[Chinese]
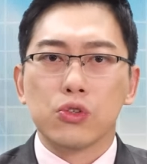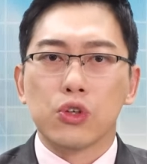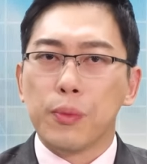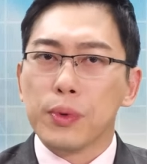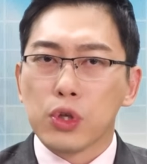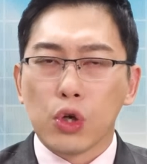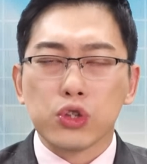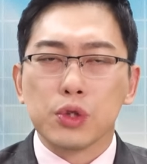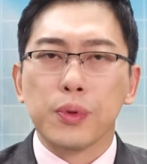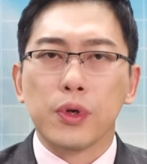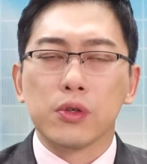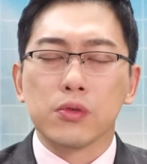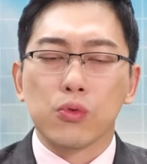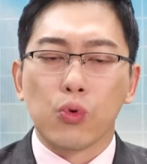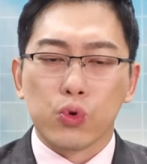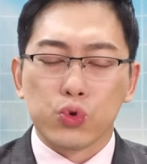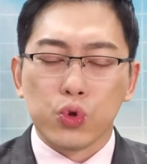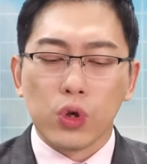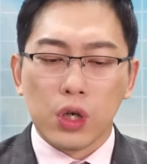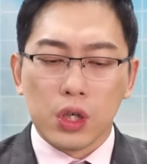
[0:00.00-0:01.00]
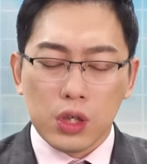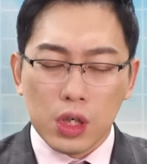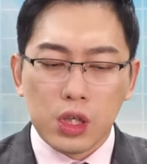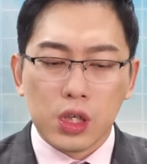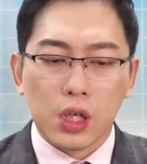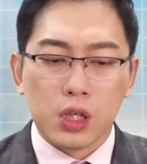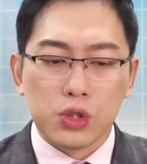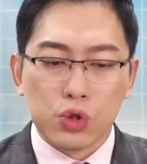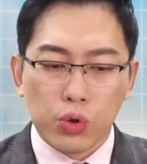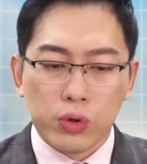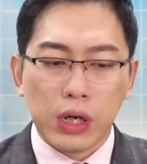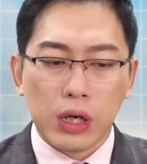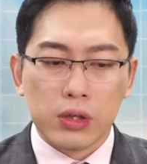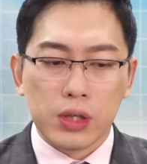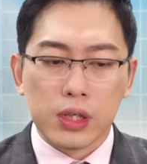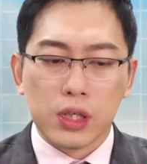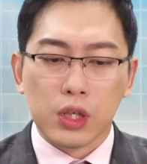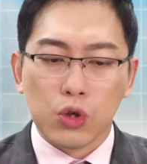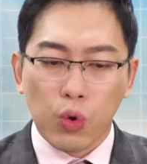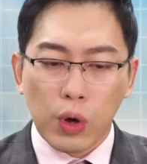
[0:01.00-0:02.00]
我们投资朋友，我觉得很一个很重要的
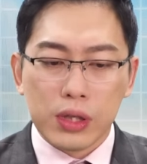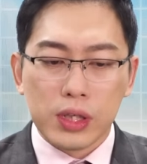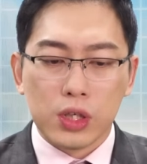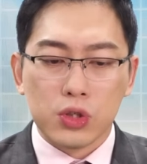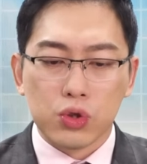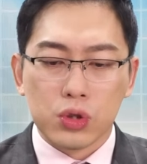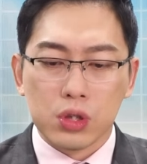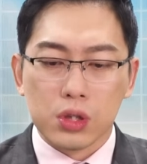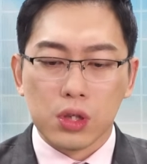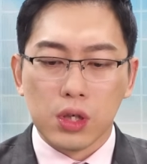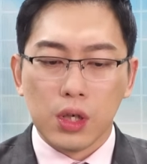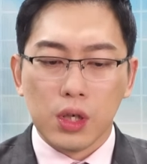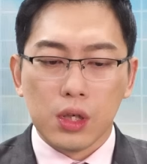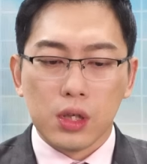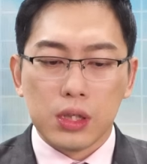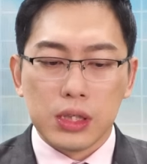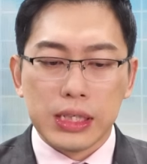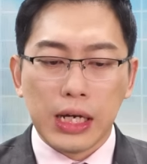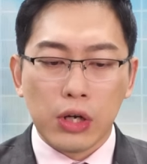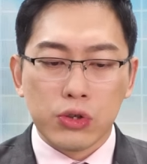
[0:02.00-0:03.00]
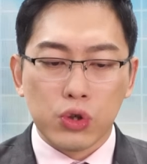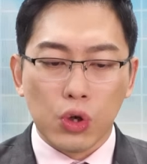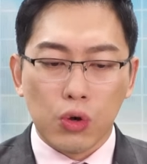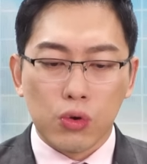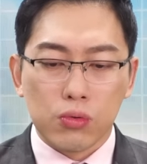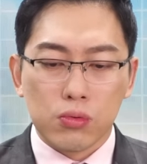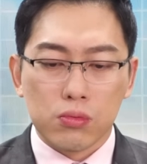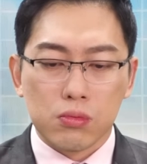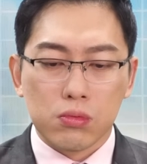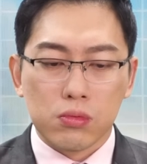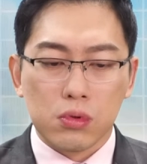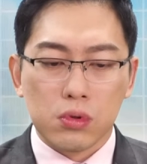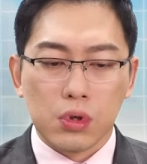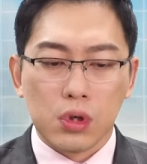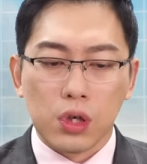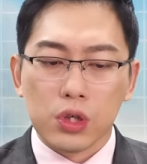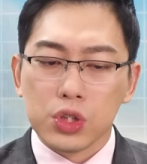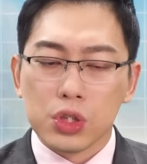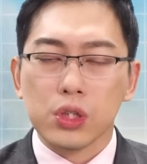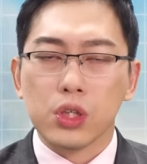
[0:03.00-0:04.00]
一个观念就是你要有
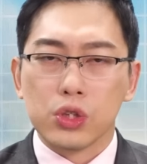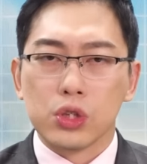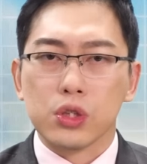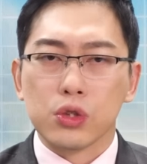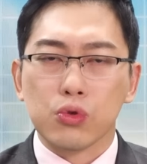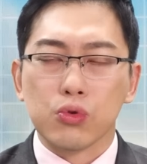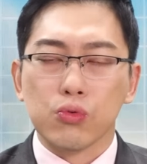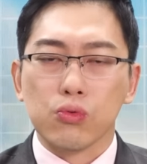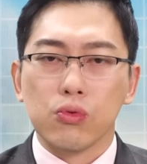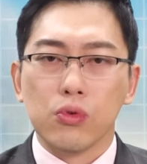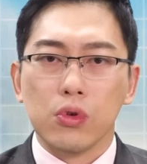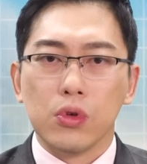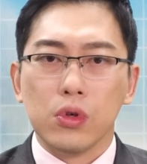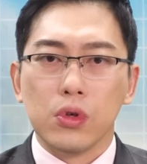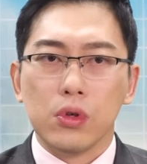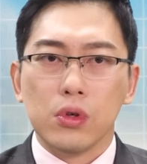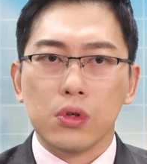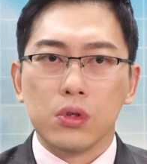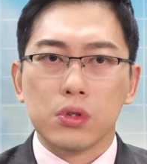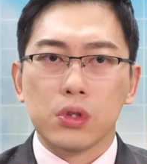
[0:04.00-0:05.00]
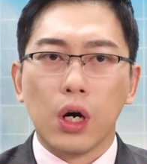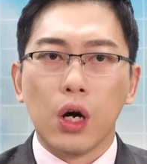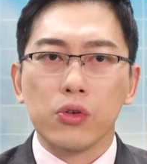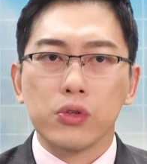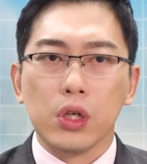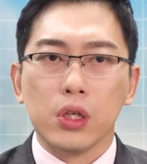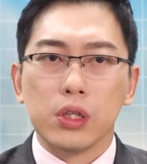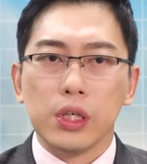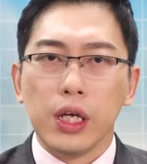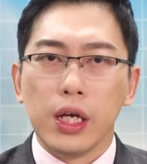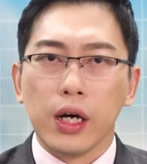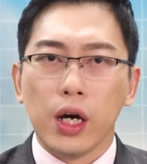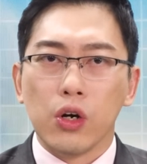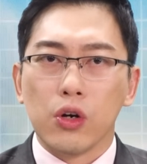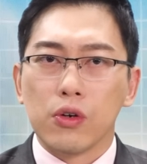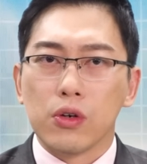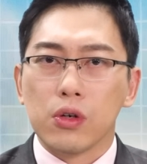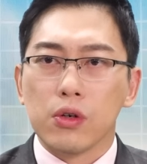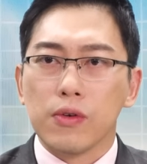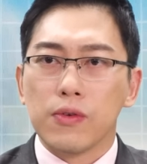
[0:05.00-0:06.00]
核心的持股，然后呢，你也要
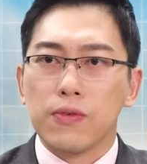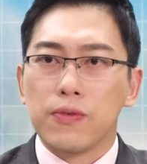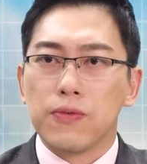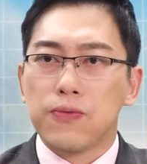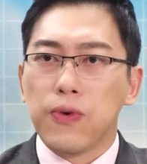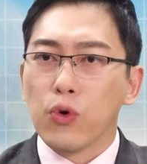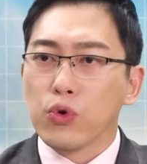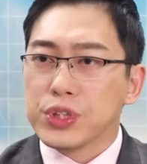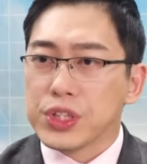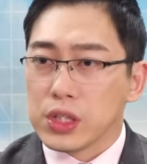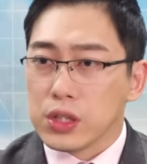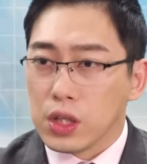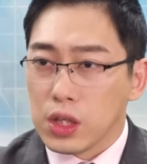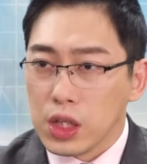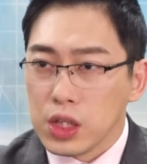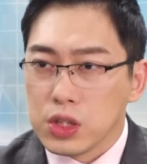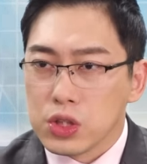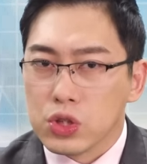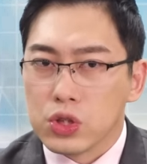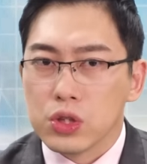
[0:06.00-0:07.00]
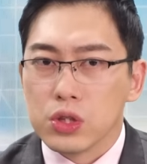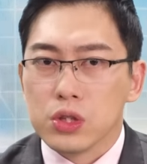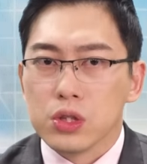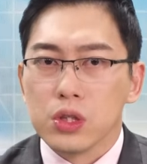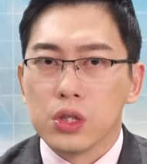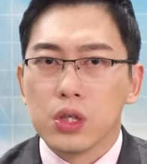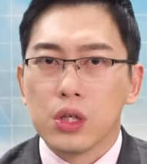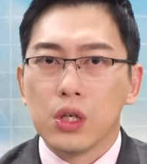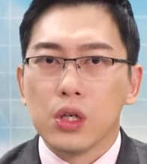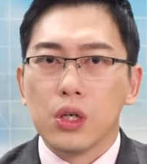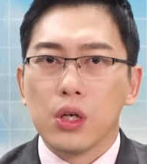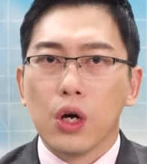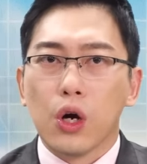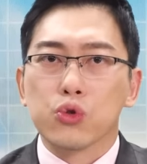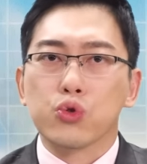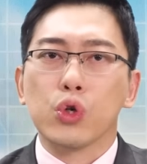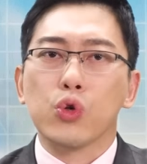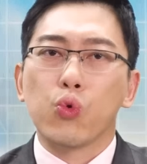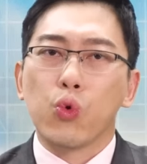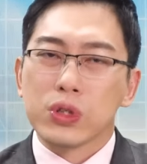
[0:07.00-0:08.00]
有风险的意识哦。
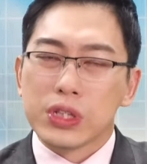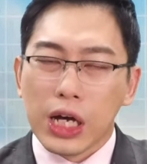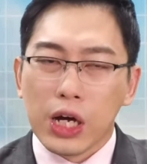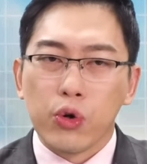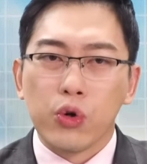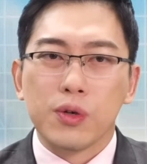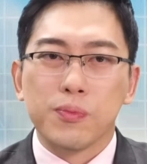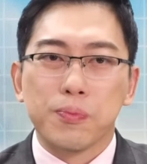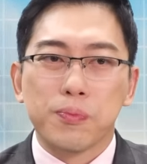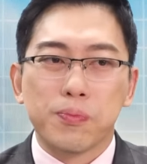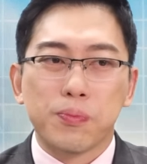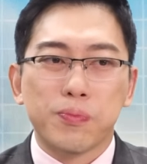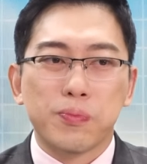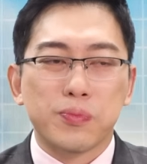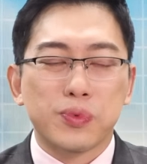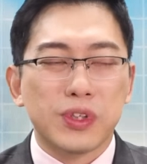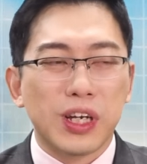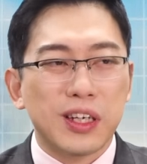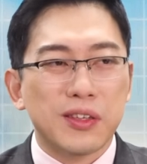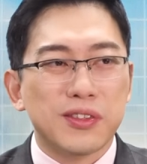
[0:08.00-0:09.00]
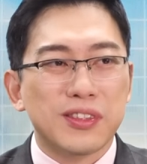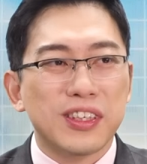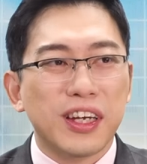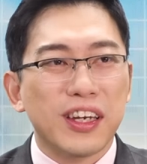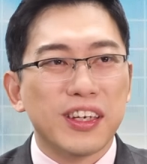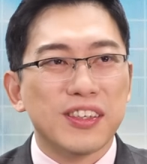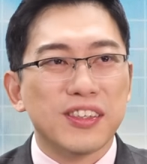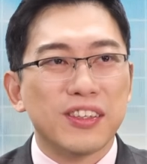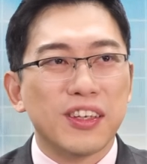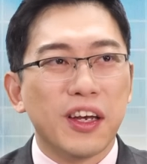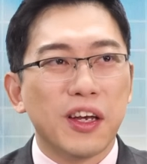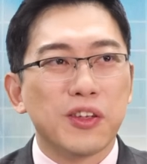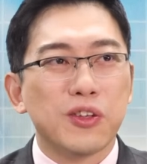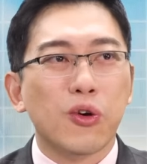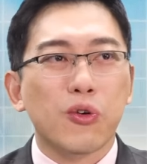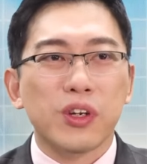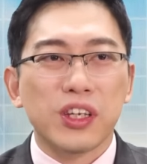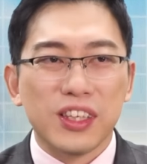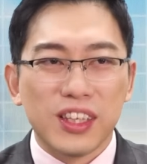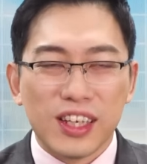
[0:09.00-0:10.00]
所以我才会在在诶
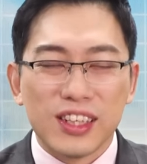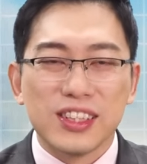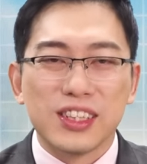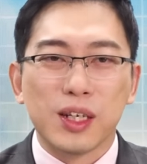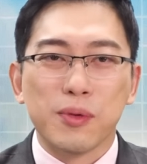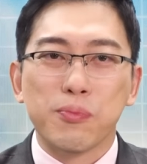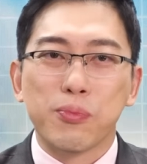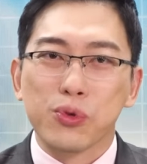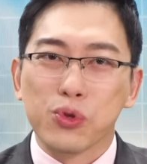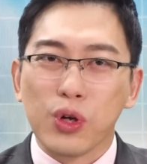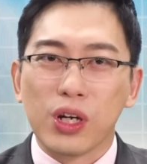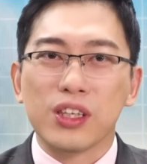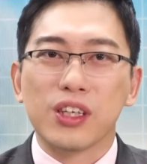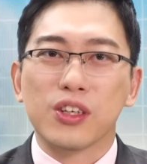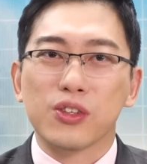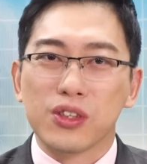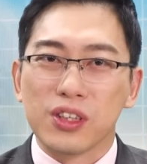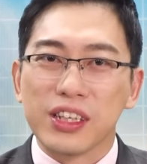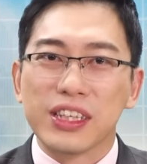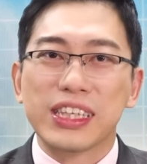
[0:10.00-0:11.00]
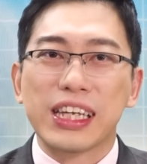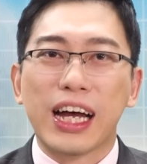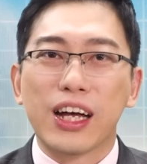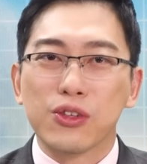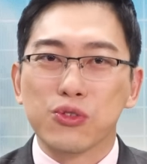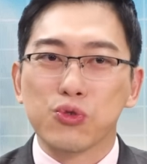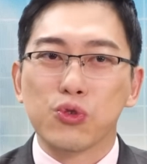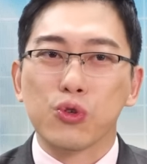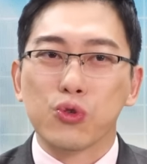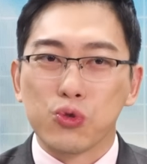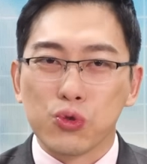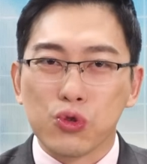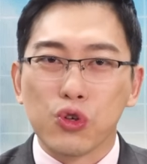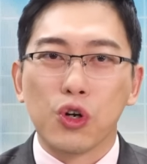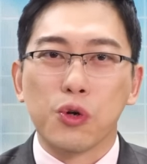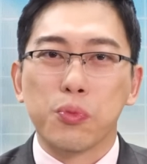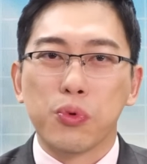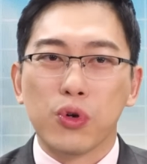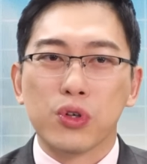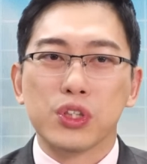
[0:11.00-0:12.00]
农历年前不断的跟大家做苦
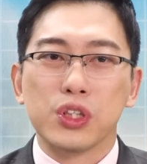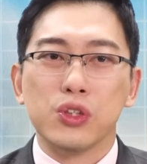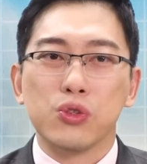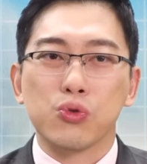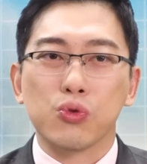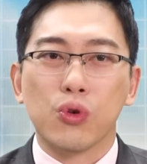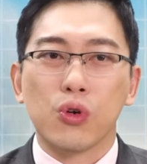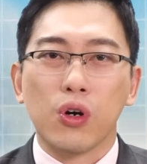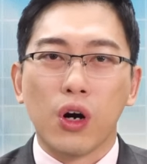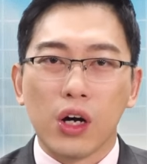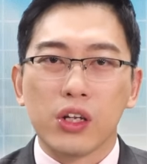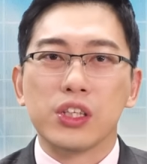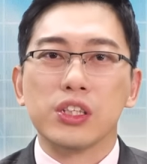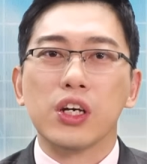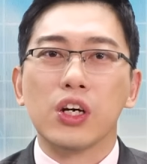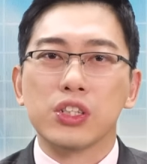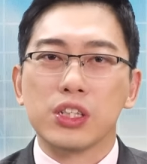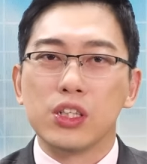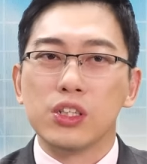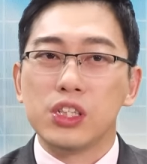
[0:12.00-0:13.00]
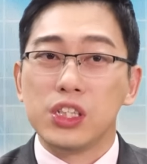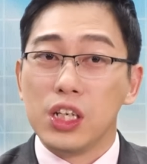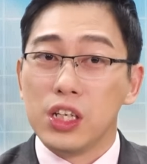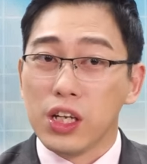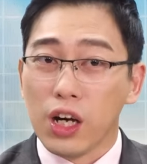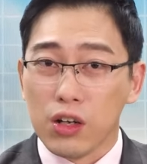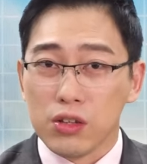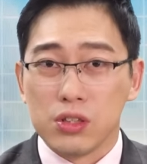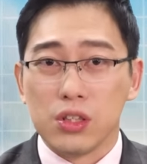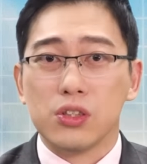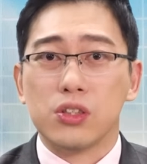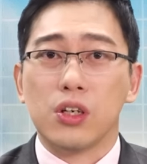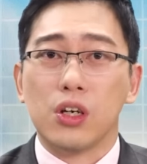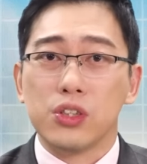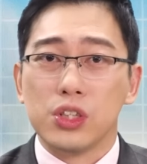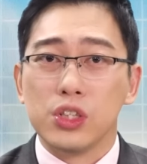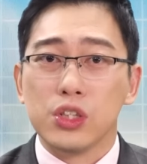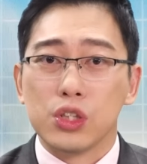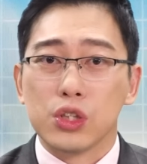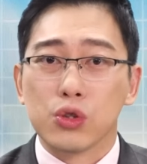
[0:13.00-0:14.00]
口婆心说啊，你要先建立好你的核
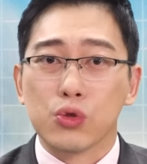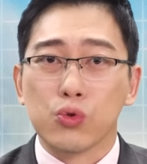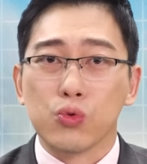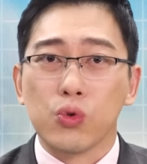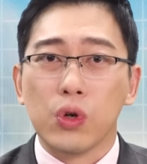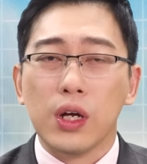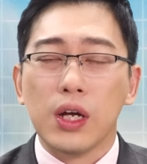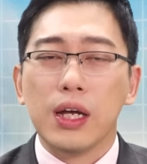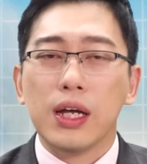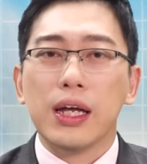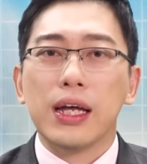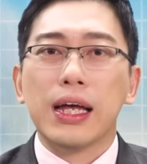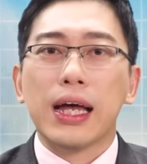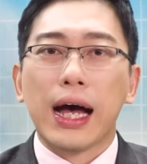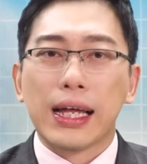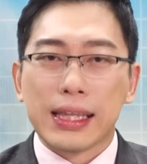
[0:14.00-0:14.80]
心持股啊。